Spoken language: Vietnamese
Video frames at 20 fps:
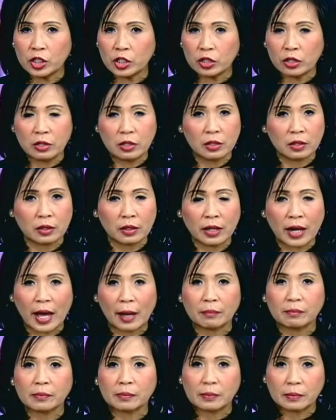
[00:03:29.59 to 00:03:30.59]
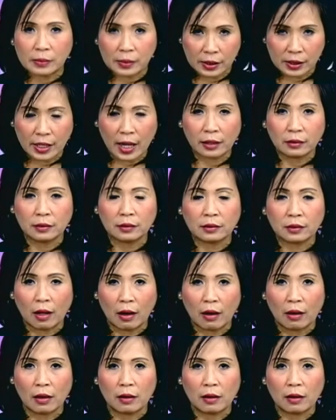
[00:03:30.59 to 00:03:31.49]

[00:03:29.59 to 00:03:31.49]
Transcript: chưa được làm sáng tỏ.